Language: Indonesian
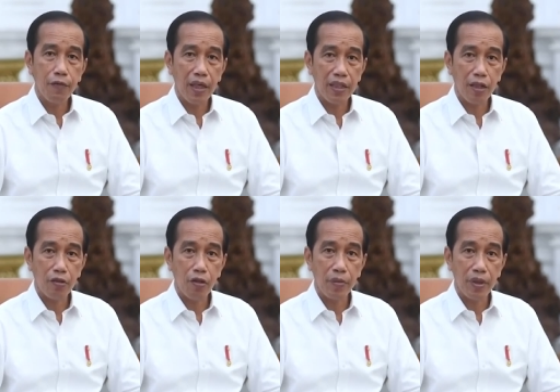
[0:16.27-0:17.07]

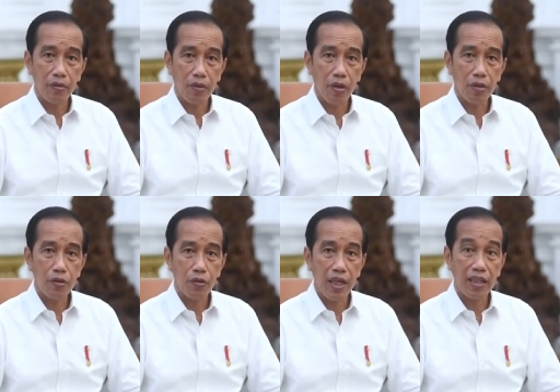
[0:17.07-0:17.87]
varian
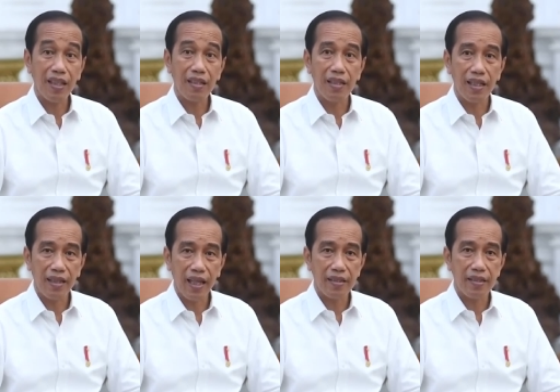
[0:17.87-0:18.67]
Omikron sudah
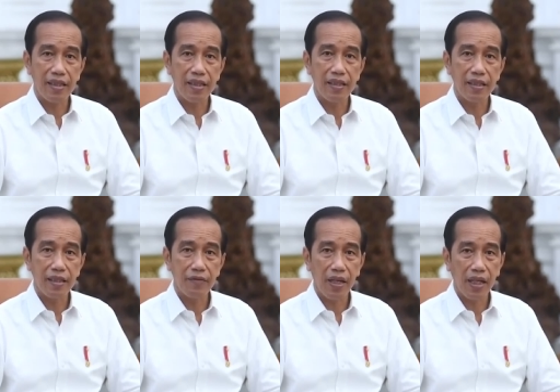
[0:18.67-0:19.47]
terdeteksi
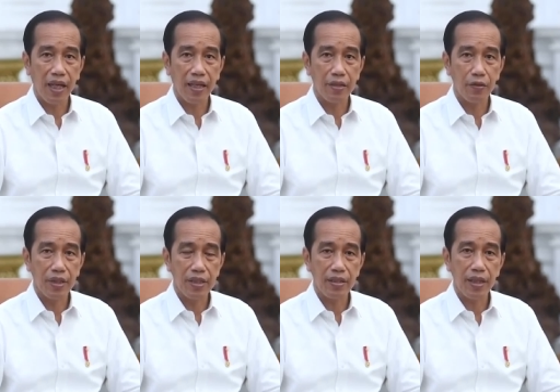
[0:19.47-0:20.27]
di wilayah
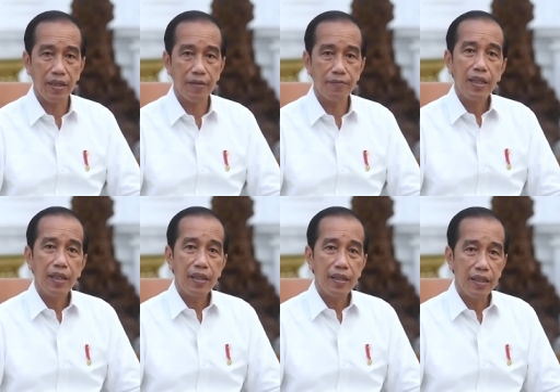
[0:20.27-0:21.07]
Indonesia.
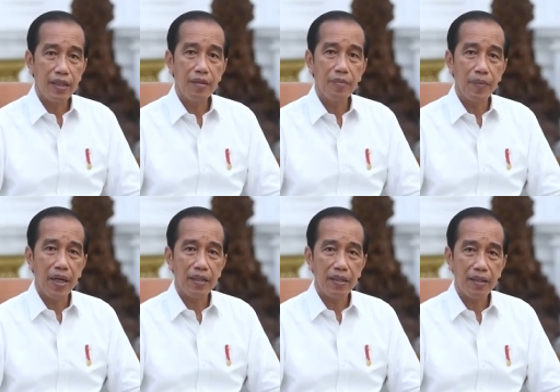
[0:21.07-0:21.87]
Ini
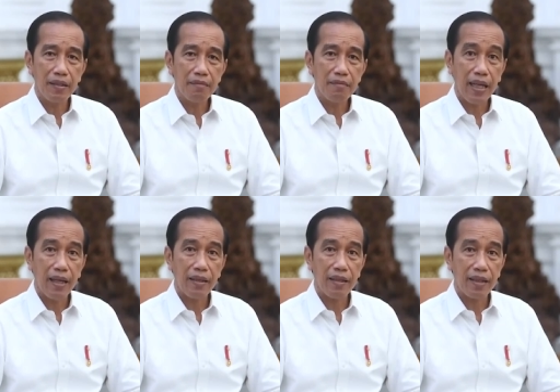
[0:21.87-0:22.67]
memang
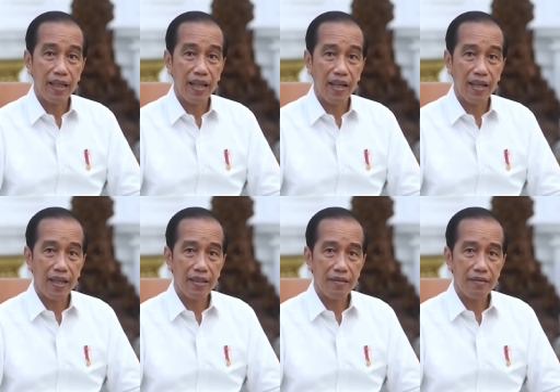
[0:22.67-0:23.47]
tak
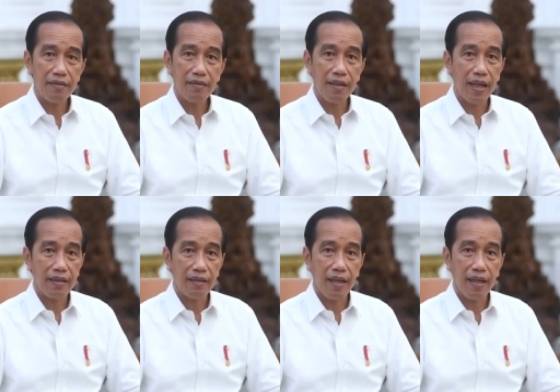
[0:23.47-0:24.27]
terelakkan
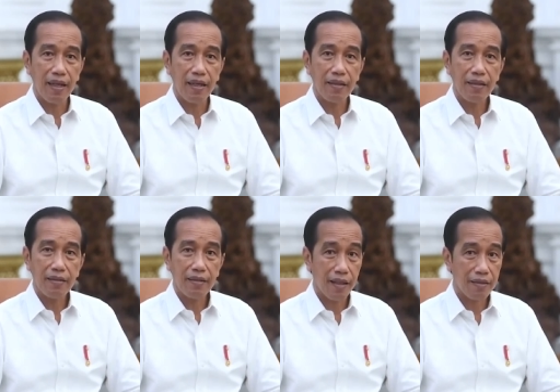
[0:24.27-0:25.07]
karena
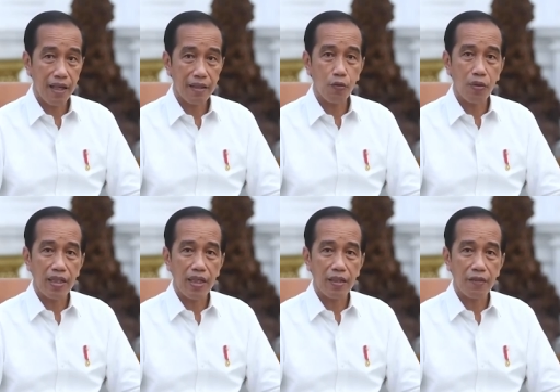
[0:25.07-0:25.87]
salah satu
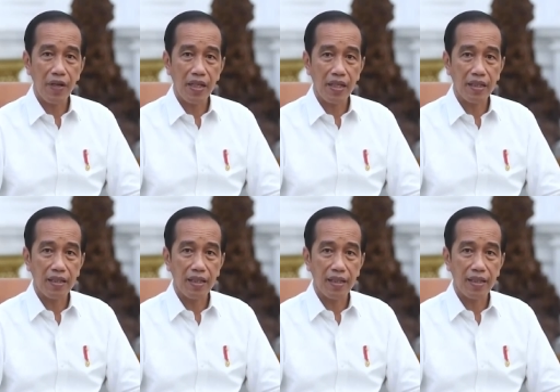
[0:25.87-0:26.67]
karakter varian
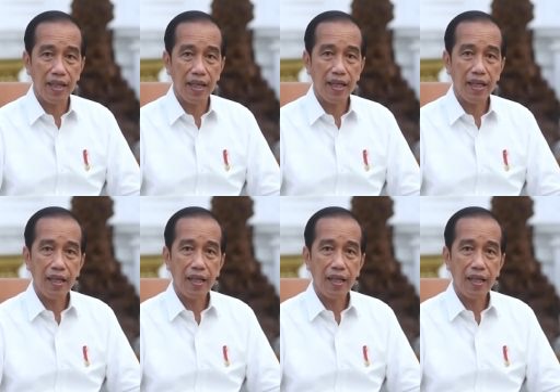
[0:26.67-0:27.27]
ini adalah